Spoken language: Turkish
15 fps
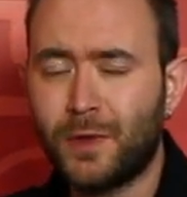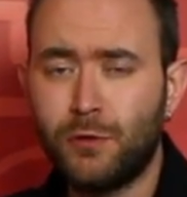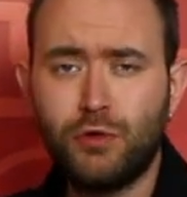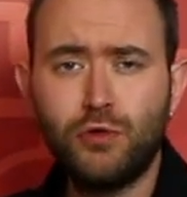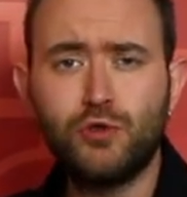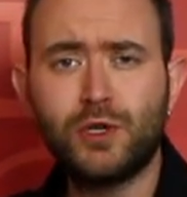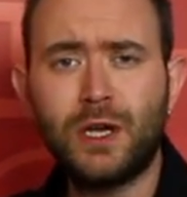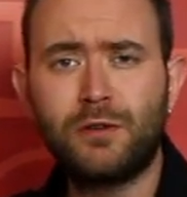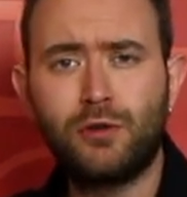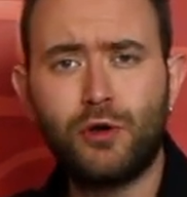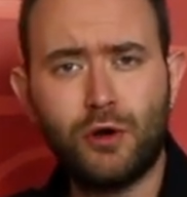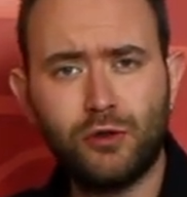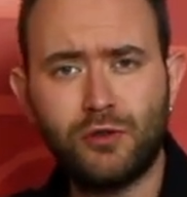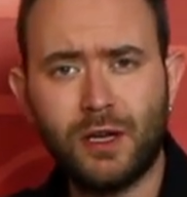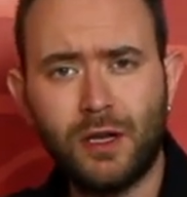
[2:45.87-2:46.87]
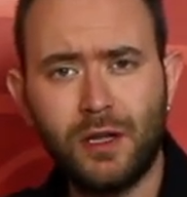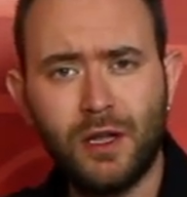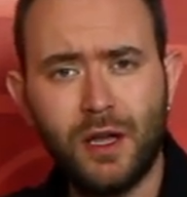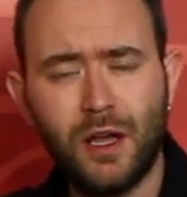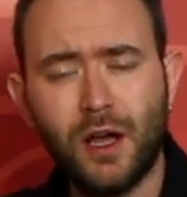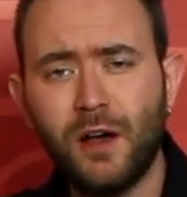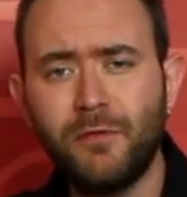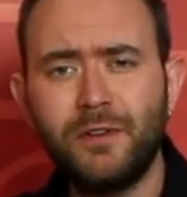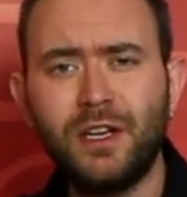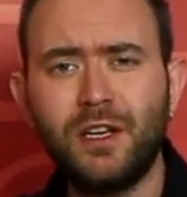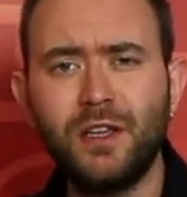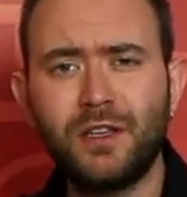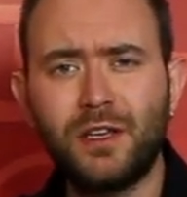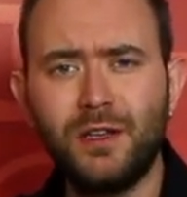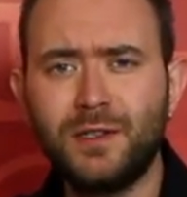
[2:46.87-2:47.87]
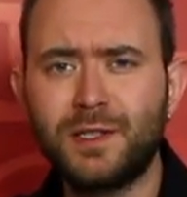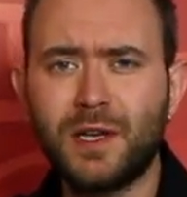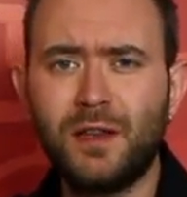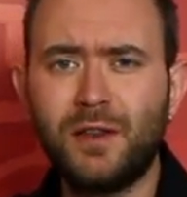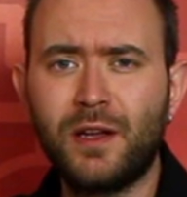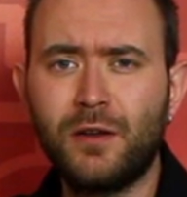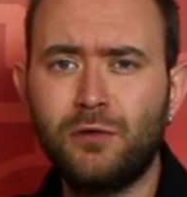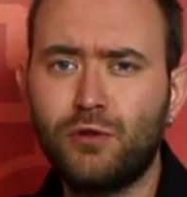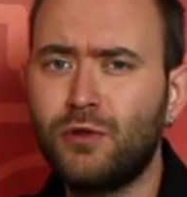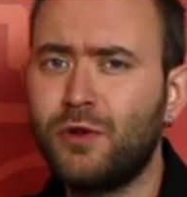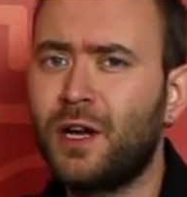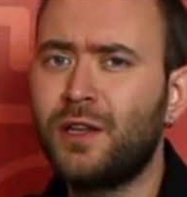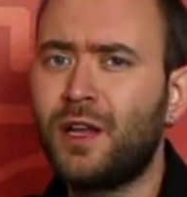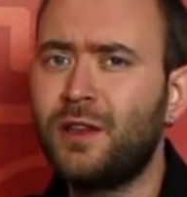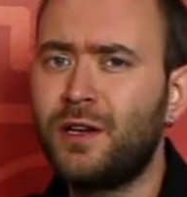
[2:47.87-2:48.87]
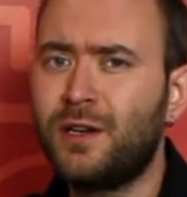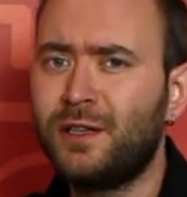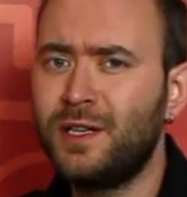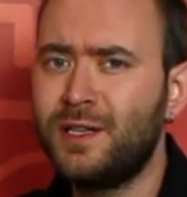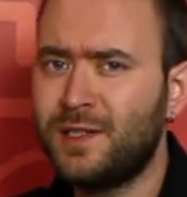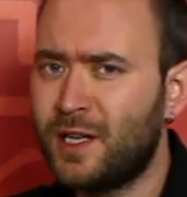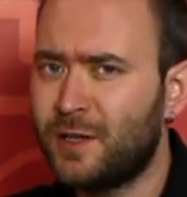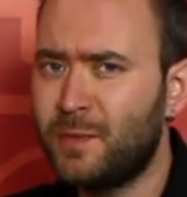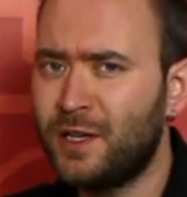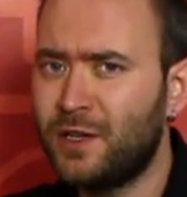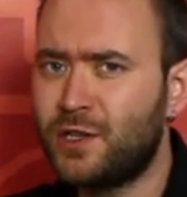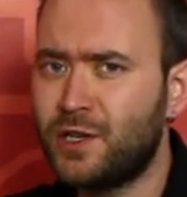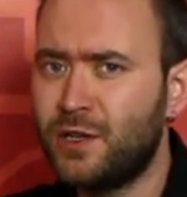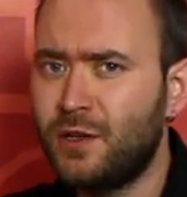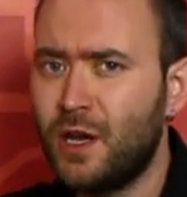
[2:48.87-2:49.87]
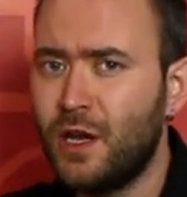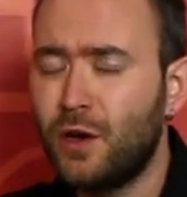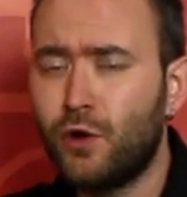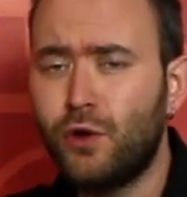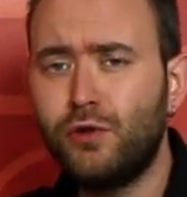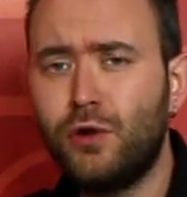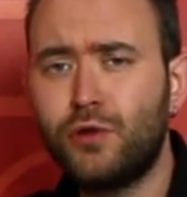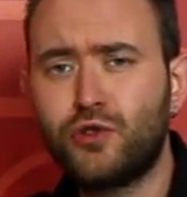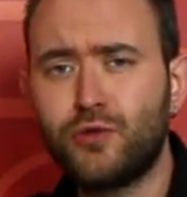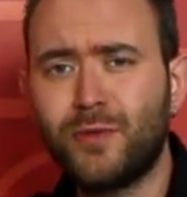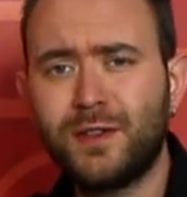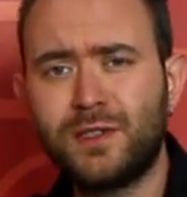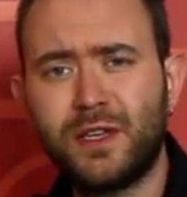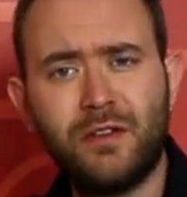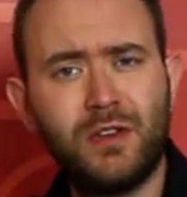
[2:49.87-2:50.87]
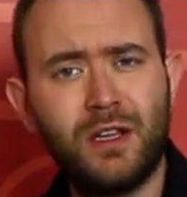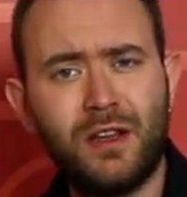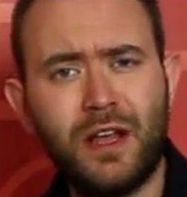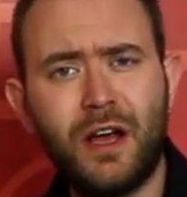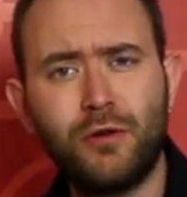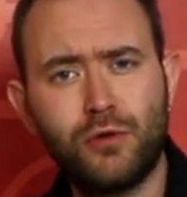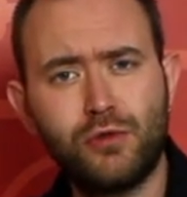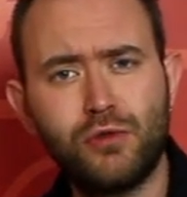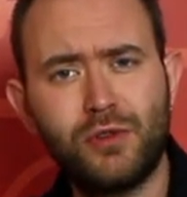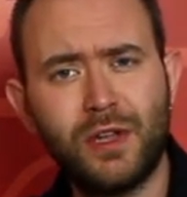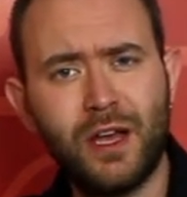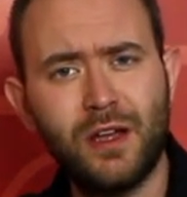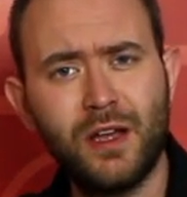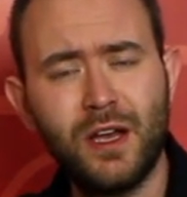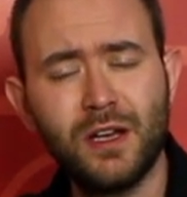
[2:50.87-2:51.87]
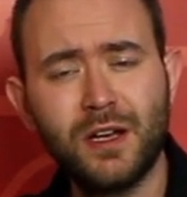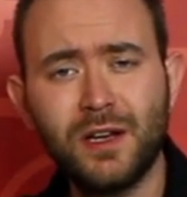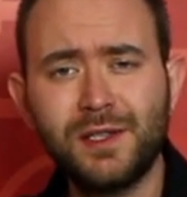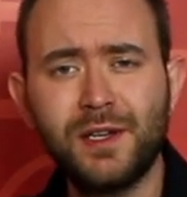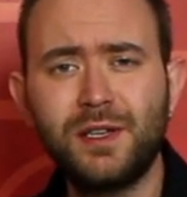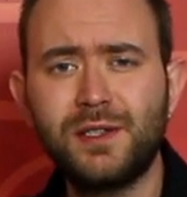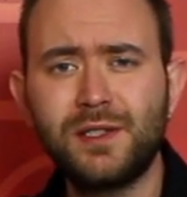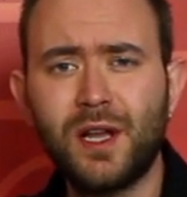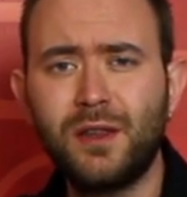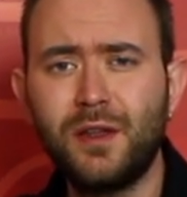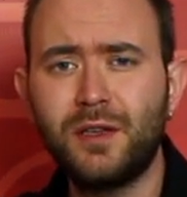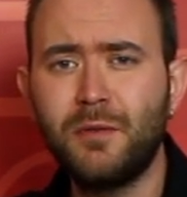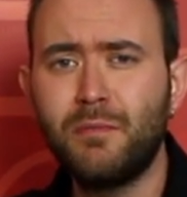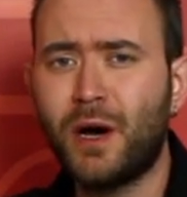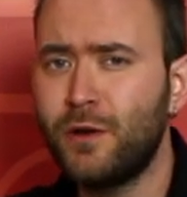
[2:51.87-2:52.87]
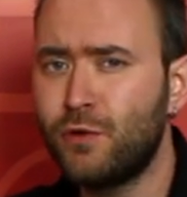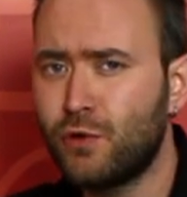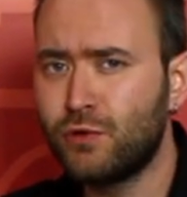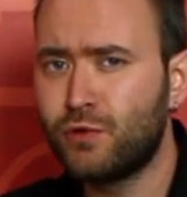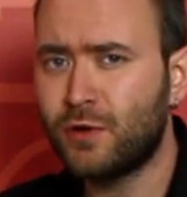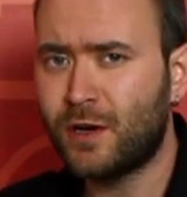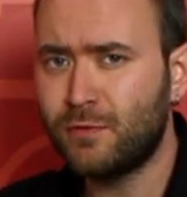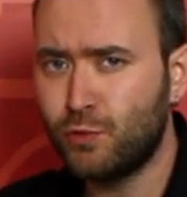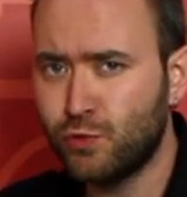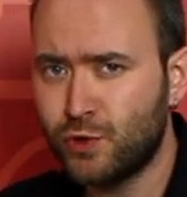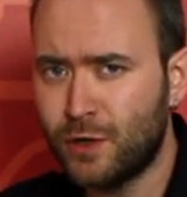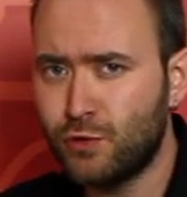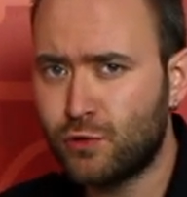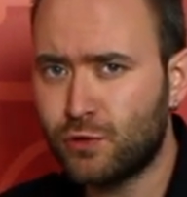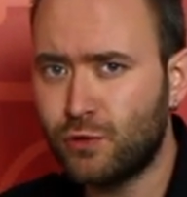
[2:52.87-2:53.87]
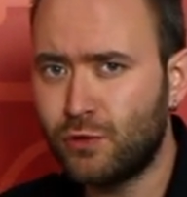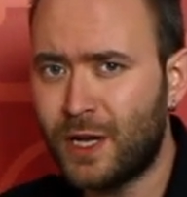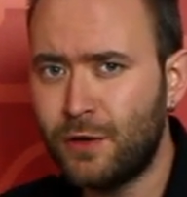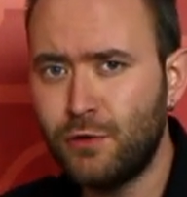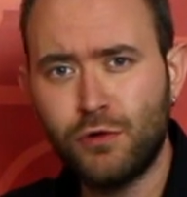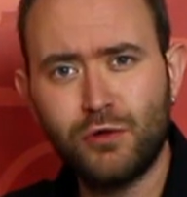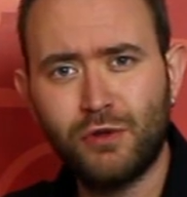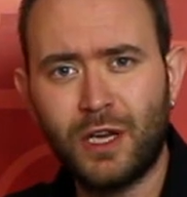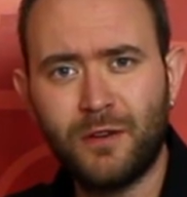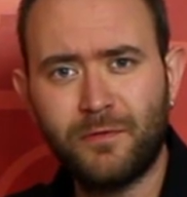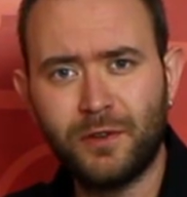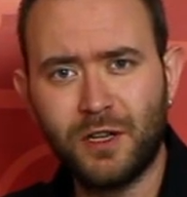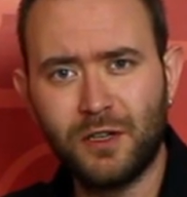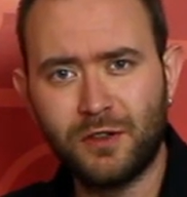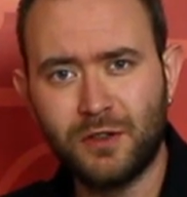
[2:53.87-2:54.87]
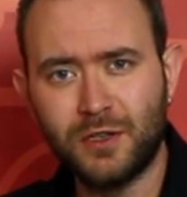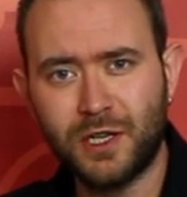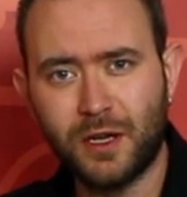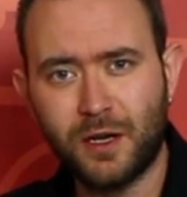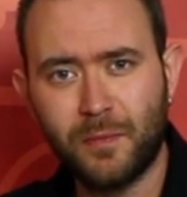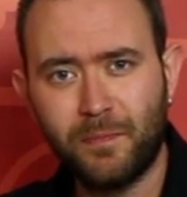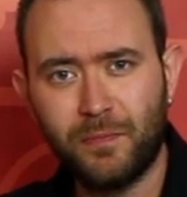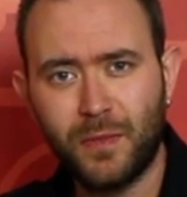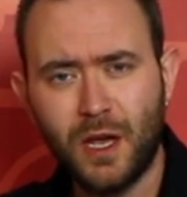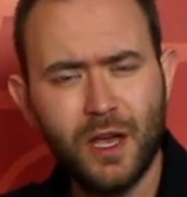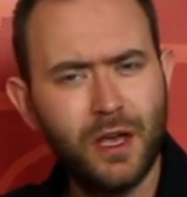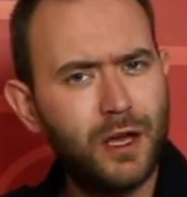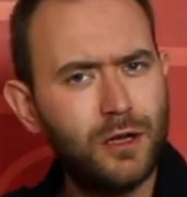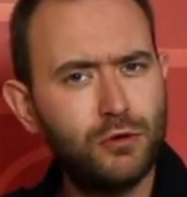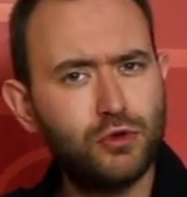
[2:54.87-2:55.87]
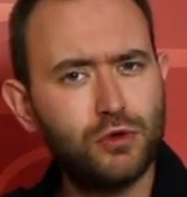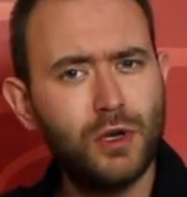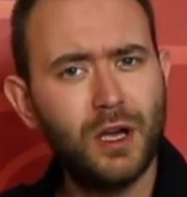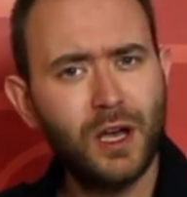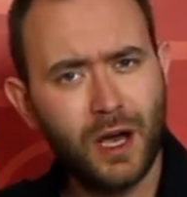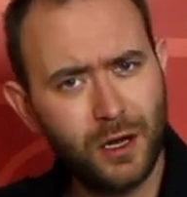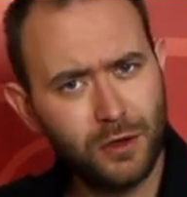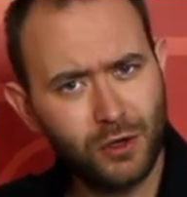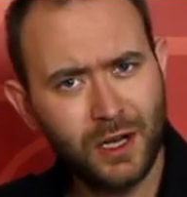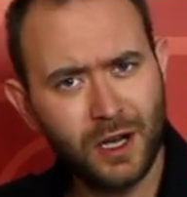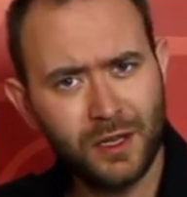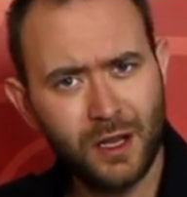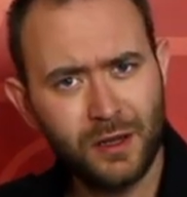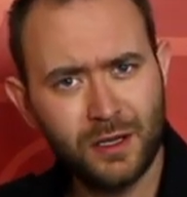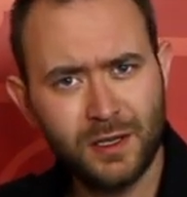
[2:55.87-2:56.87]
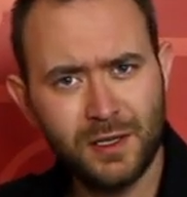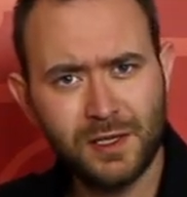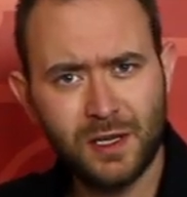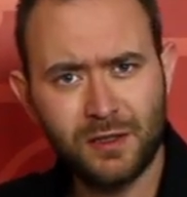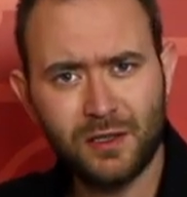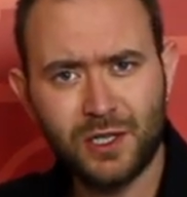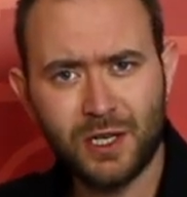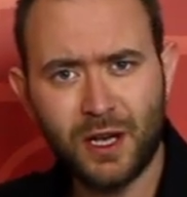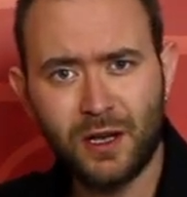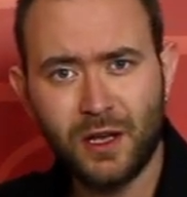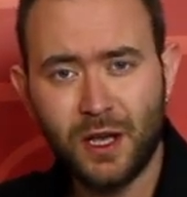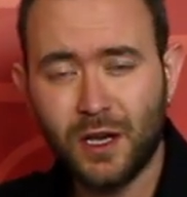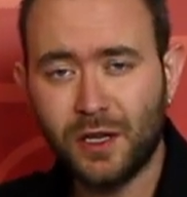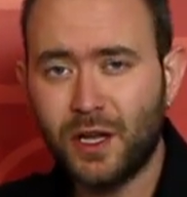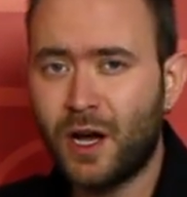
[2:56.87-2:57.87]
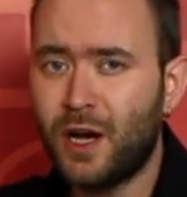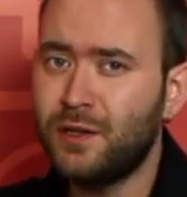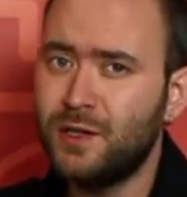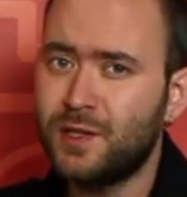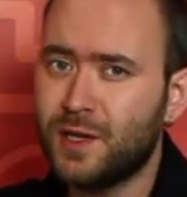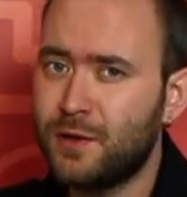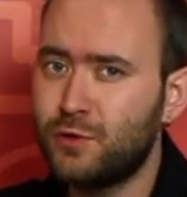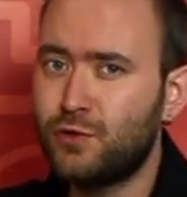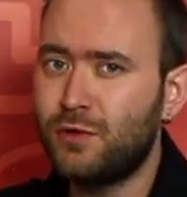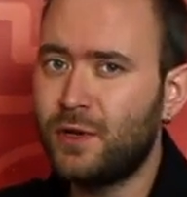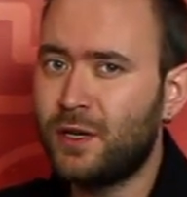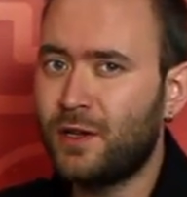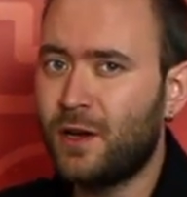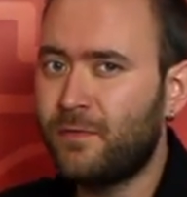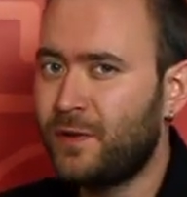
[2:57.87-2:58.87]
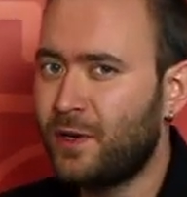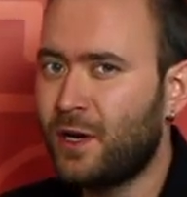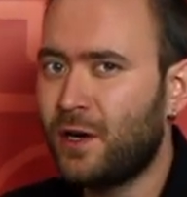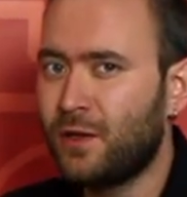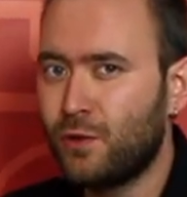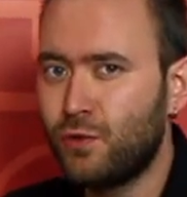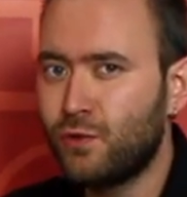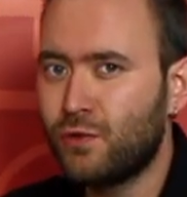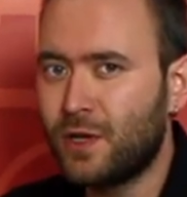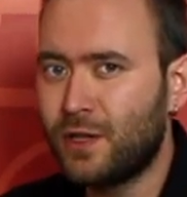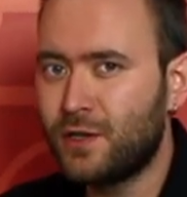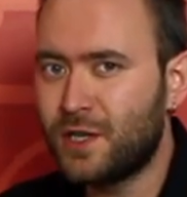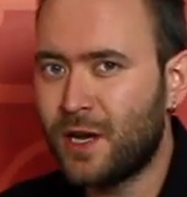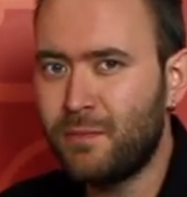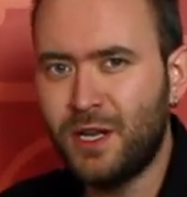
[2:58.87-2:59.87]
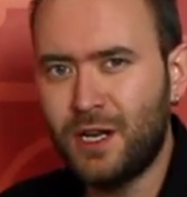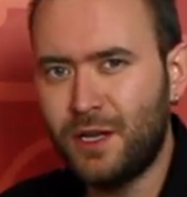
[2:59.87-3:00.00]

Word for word: TürkSat 4A Afrika'daki insanlara Türk kanallarını izletmek için 14 Şubat Sevgililer Günü'nde Kazakistan'daki Baykonur uzay üssünden yörüngeye fırlatılacak. Henüz hangi kanalları izleteceği ya da hangi sansürlerin Afrika'ya da uygulanacağı